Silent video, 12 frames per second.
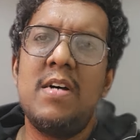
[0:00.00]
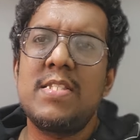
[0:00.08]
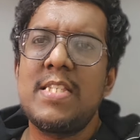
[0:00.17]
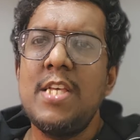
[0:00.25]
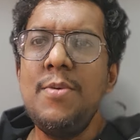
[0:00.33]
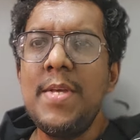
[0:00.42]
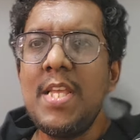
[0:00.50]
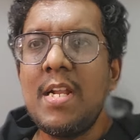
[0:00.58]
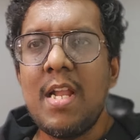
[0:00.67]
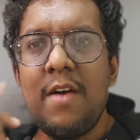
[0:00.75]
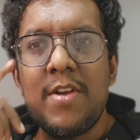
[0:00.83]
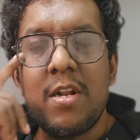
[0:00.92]
சேதுபதி
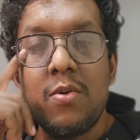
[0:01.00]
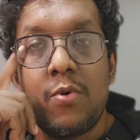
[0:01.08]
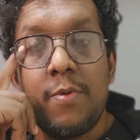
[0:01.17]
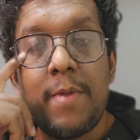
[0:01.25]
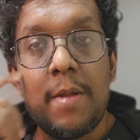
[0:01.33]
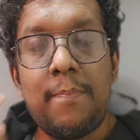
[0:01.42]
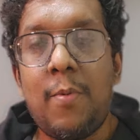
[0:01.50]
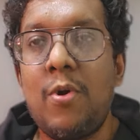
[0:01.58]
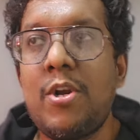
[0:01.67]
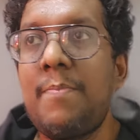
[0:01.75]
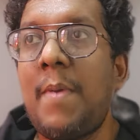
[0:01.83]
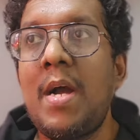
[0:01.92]
அண்ணா அவர்கள் குறும்படம்
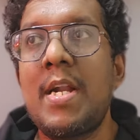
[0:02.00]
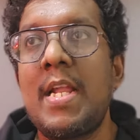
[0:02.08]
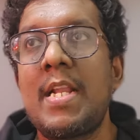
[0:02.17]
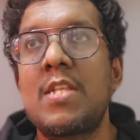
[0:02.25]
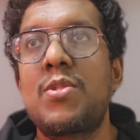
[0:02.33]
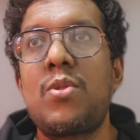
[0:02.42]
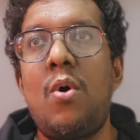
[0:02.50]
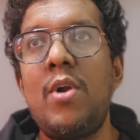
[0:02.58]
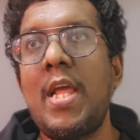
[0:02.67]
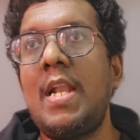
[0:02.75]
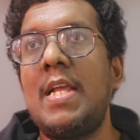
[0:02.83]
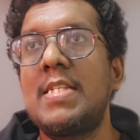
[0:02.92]
போட்டிருப்பாங்கன்னு எனக்கு
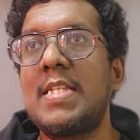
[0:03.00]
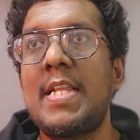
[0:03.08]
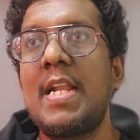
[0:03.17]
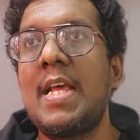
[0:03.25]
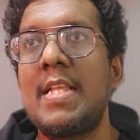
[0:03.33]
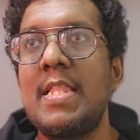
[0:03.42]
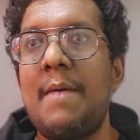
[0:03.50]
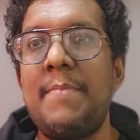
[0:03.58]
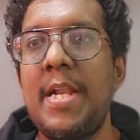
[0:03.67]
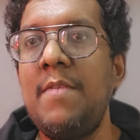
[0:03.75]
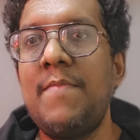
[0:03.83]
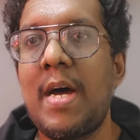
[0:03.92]
தோணல சரிங்களா எந்த
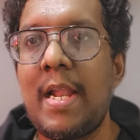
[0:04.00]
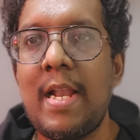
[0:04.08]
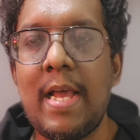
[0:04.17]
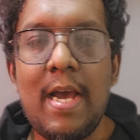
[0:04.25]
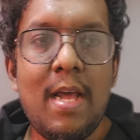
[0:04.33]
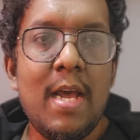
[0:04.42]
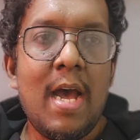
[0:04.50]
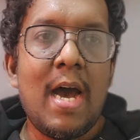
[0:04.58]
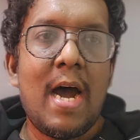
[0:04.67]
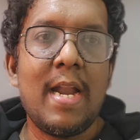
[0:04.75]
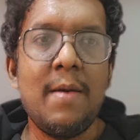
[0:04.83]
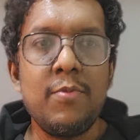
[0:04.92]
அப்டேட்டும் வரல
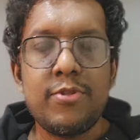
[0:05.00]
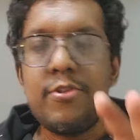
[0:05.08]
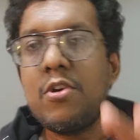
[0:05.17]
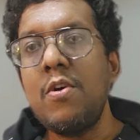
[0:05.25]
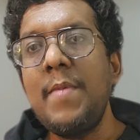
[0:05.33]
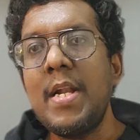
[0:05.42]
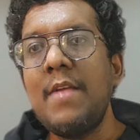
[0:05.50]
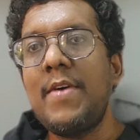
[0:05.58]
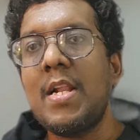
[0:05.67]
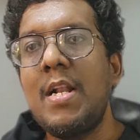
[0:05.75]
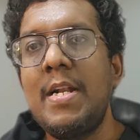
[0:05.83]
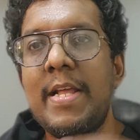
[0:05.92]
ஆனா முத்துக்குமரன்
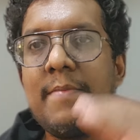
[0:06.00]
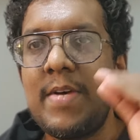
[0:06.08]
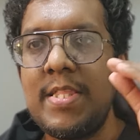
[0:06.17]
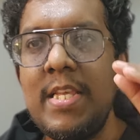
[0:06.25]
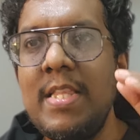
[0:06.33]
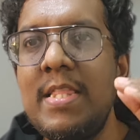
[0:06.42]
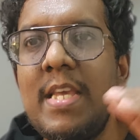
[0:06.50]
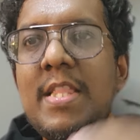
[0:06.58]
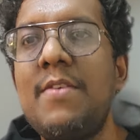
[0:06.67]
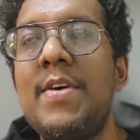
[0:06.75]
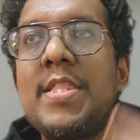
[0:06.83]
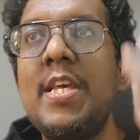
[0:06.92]
அவர்களிடம் வந்து இந்த
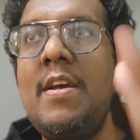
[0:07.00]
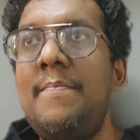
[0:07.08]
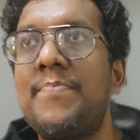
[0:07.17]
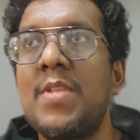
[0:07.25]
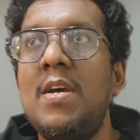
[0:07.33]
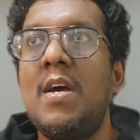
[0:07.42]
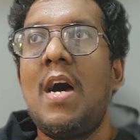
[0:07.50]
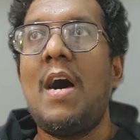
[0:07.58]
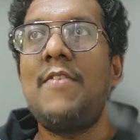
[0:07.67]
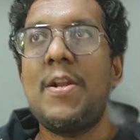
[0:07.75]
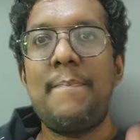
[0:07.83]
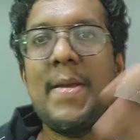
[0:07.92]
இதை வந்து
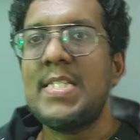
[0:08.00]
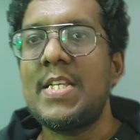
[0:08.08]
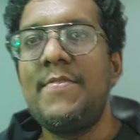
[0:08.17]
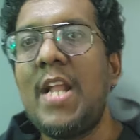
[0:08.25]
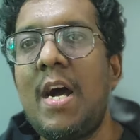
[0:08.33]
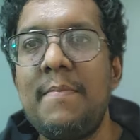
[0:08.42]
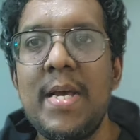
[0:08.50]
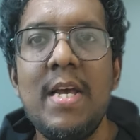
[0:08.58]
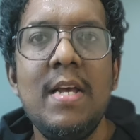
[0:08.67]
அவரை பேச விடாம